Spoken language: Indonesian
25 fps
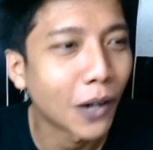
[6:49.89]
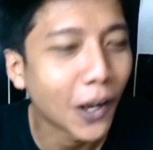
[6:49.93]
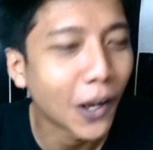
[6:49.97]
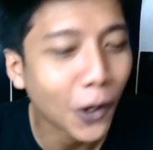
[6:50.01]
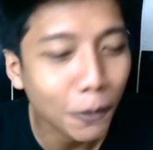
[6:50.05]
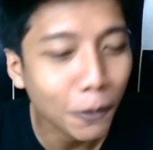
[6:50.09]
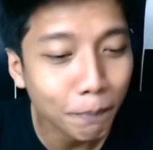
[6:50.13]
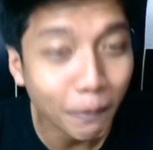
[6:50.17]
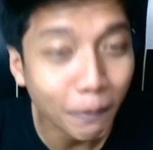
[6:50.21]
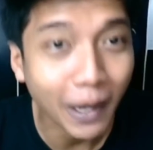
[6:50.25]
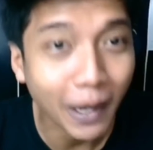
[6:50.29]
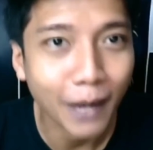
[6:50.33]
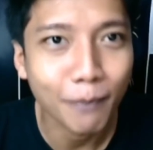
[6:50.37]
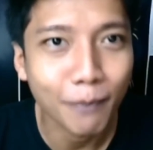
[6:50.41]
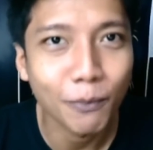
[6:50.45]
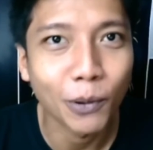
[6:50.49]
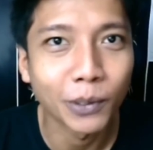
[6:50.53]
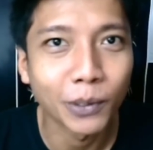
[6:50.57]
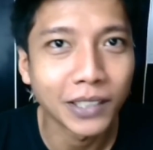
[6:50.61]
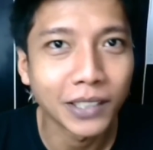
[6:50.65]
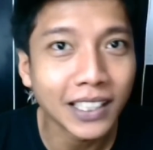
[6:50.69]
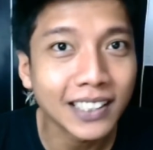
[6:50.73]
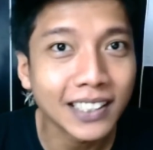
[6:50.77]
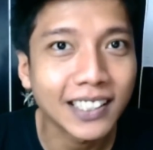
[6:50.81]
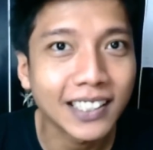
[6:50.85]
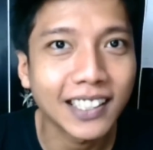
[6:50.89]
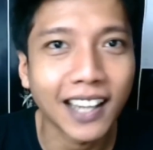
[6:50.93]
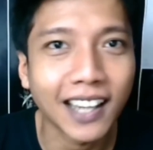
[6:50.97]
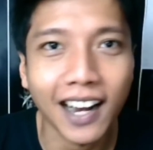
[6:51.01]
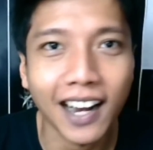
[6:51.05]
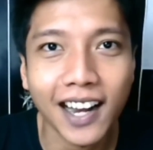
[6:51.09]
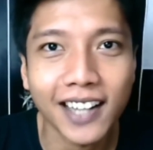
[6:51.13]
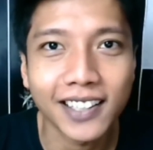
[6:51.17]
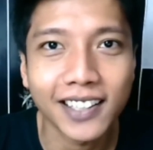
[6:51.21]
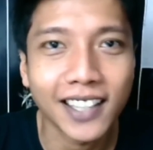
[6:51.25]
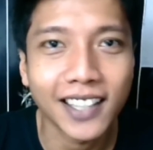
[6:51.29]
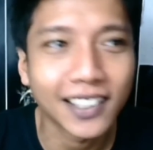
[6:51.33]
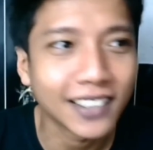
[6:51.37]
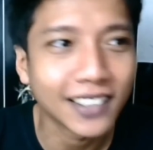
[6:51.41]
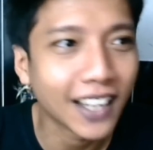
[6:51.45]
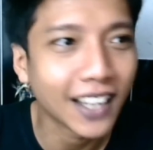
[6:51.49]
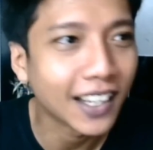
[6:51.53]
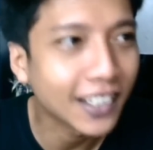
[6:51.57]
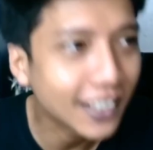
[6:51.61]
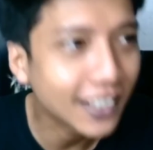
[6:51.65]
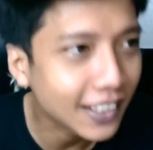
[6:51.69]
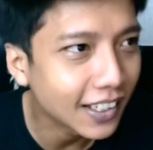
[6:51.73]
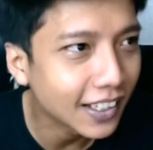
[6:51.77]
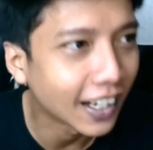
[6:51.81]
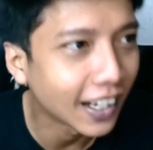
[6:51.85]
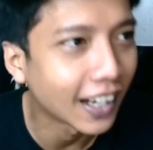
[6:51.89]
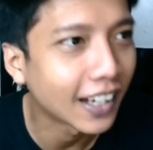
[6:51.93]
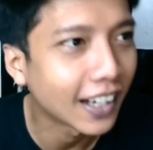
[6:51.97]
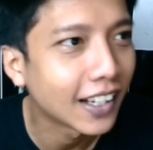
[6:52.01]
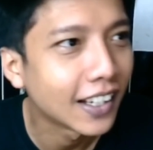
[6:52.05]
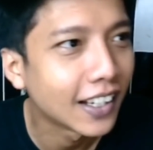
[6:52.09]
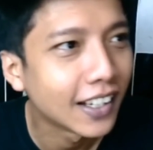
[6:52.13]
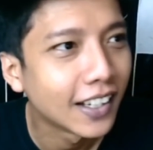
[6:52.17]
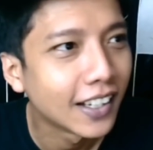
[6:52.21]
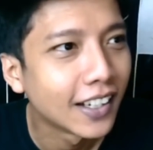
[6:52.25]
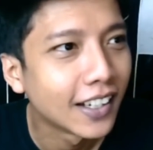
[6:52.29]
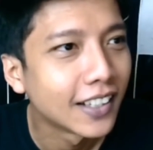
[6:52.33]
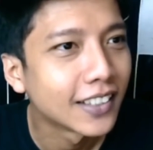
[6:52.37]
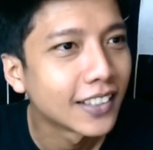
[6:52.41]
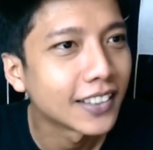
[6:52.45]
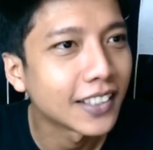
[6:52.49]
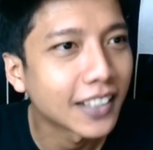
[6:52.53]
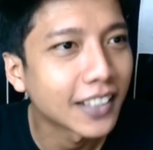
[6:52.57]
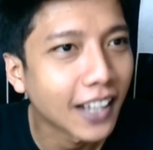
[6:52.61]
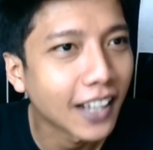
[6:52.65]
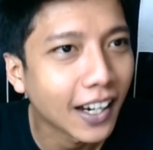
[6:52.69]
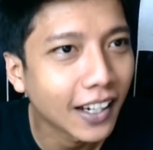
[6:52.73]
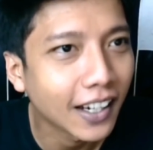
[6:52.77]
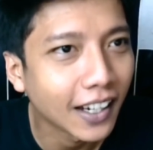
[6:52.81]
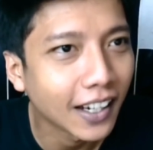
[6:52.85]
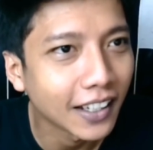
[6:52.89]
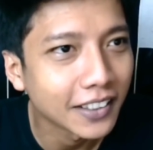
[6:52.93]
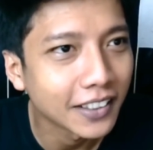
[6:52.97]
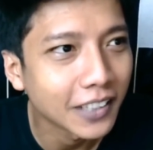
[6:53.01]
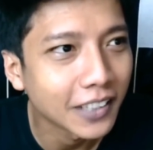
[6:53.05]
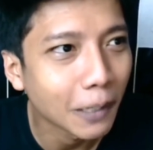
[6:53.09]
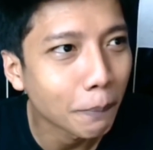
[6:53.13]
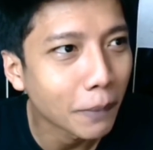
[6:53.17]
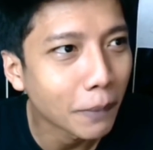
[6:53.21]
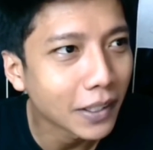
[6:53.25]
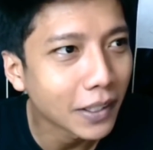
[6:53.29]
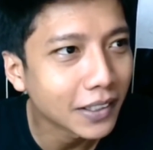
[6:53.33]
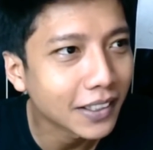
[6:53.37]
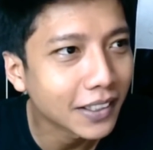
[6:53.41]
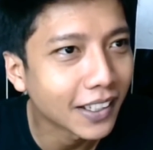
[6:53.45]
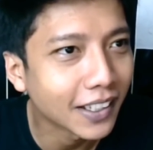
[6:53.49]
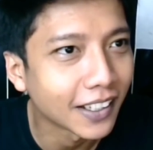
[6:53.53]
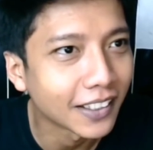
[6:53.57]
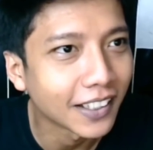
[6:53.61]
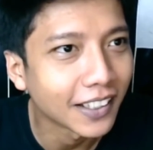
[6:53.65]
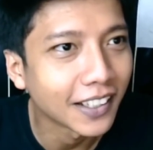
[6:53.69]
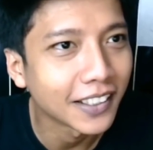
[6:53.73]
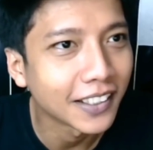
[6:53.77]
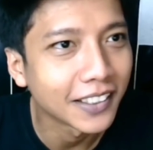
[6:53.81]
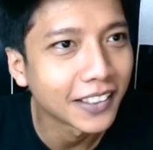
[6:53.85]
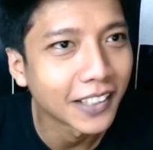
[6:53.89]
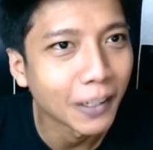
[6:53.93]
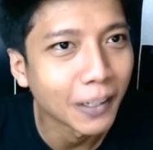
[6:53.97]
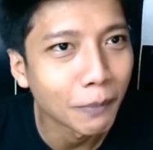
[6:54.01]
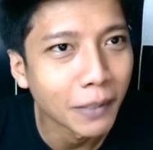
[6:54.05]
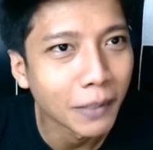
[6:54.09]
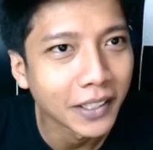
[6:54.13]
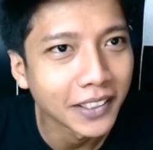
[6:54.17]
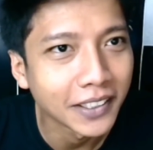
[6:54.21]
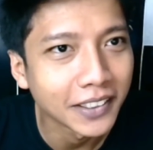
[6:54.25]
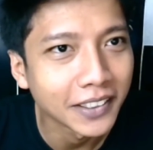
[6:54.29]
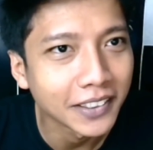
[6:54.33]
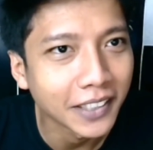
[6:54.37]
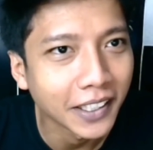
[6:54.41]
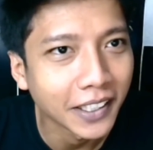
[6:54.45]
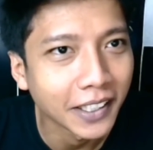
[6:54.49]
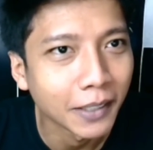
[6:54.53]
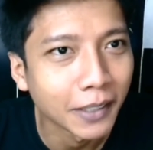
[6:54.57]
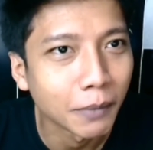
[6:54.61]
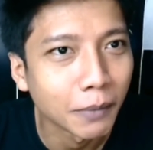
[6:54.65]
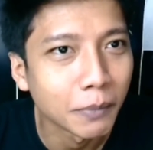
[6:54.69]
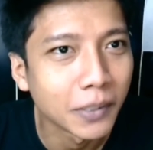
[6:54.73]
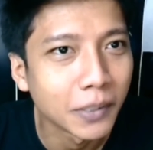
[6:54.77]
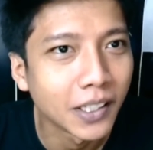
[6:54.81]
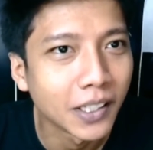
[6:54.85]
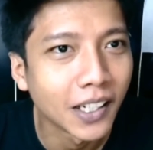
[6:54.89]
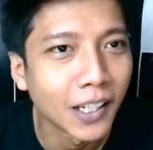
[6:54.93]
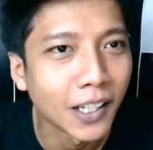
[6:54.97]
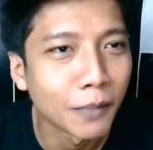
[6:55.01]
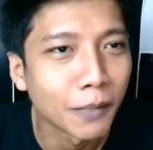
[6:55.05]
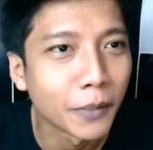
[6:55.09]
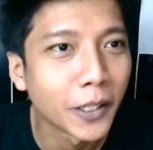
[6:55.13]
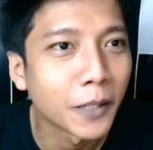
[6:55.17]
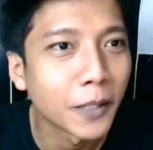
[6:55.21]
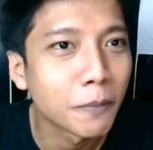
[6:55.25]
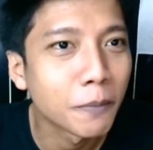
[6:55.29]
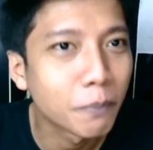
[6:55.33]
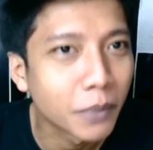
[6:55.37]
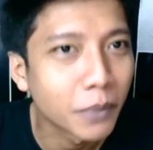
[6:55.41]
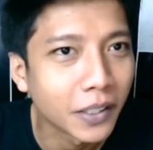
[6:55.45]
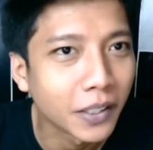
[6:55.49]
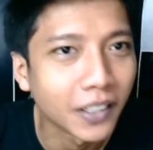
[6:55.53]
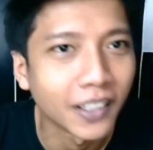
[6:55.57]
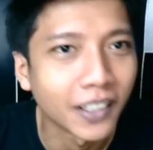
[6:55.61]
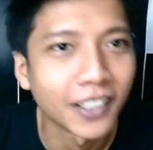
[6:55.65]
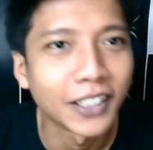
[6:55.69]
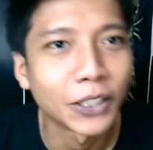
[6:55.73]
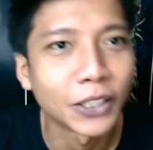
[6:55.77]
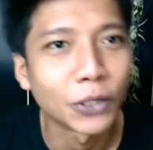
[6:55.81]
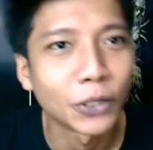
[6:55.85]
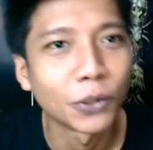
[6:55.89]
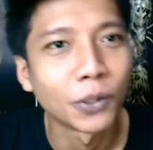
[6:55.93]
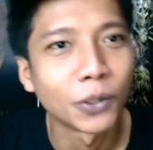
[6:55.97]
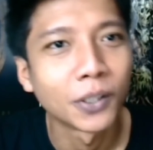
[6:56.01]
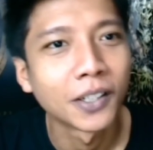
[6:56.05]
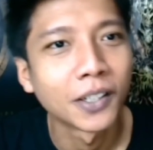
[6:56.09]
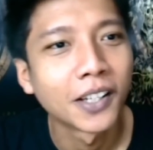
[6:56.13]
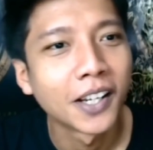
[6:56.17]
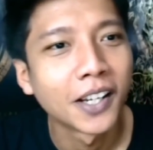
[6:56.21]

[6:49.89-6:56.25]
Kalau Pak Imonnya si kakak yang tadi ya, si kakak siapa teh tadi namanya teh Bila Berbi gitu.